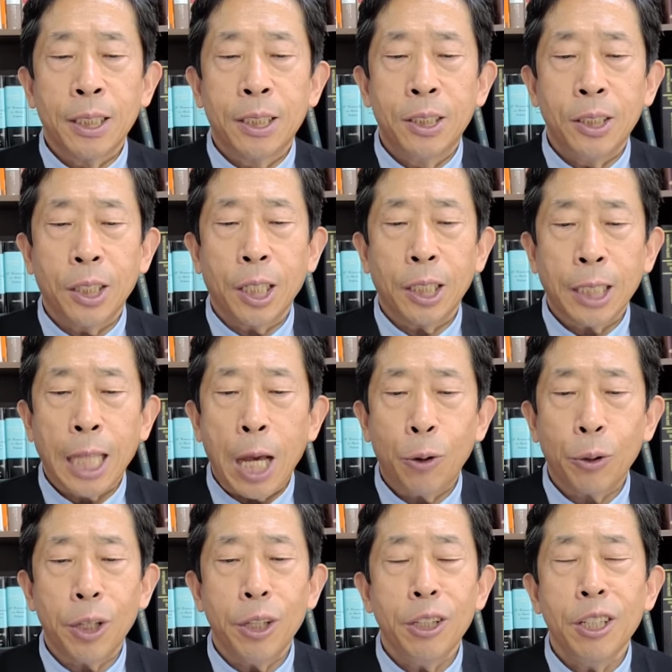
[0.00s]
그에게
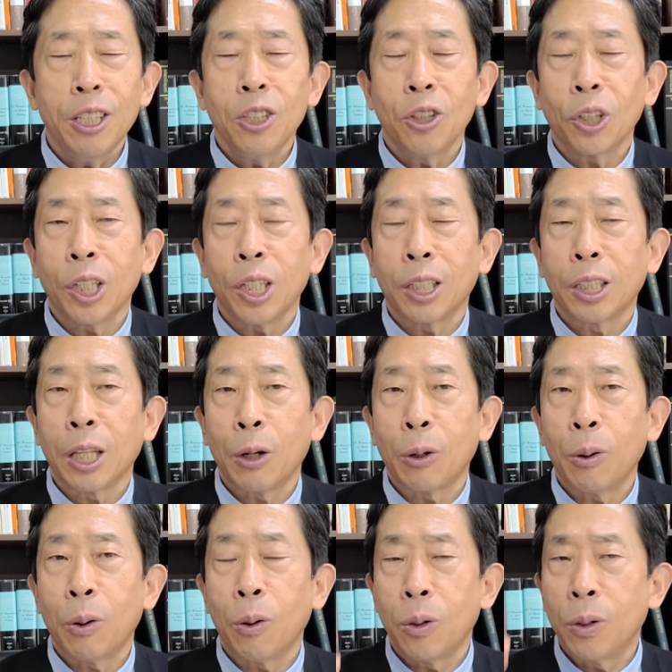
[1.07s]
탁월한 능력이
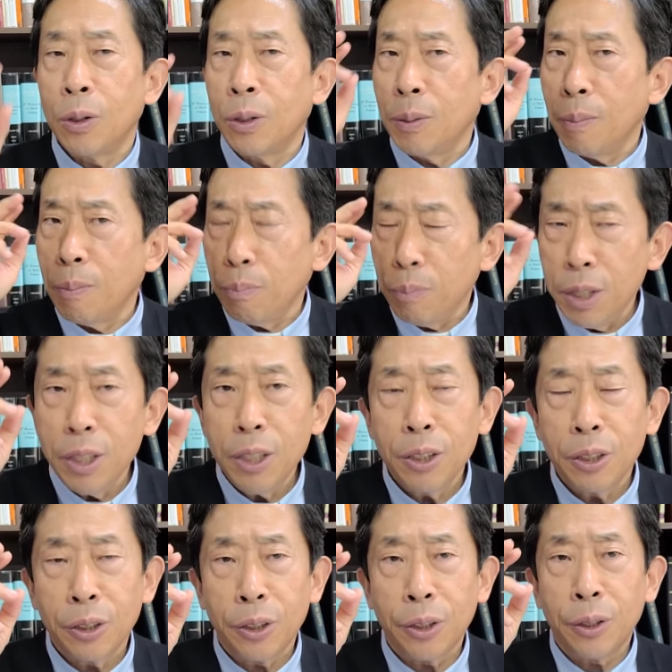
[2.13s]
있다고
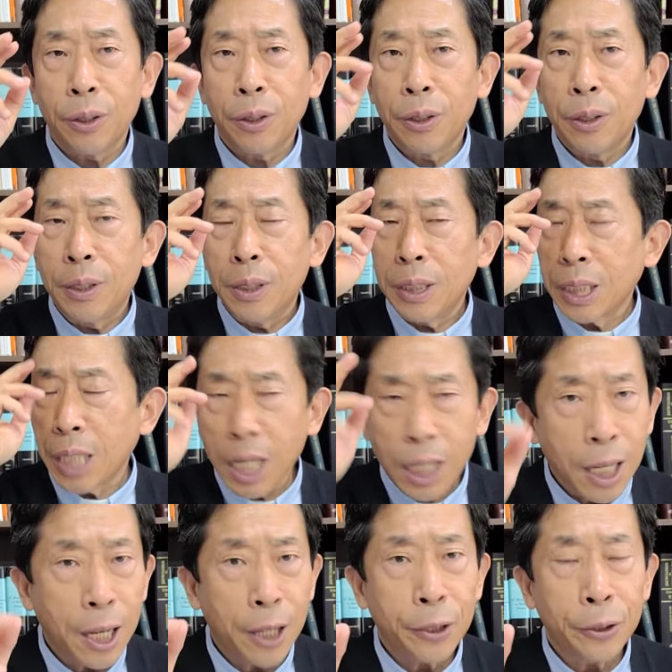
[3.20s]
믿는 거예요.
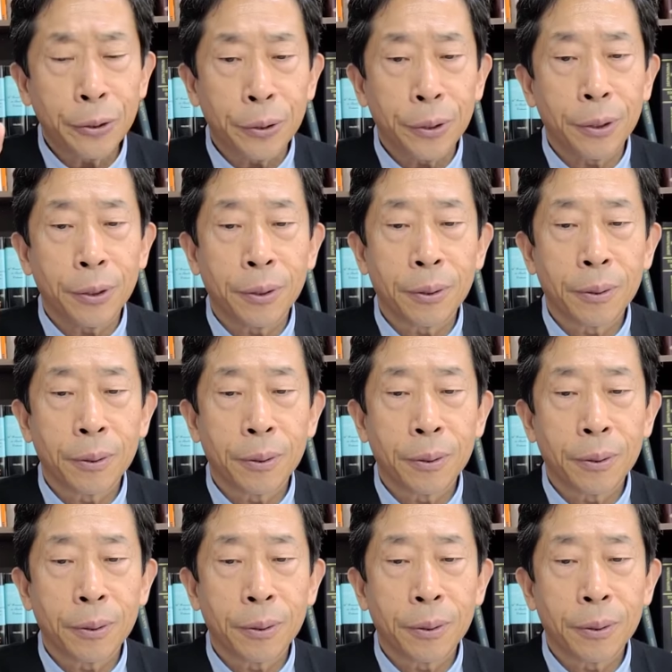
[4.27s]
착각하는 거예요.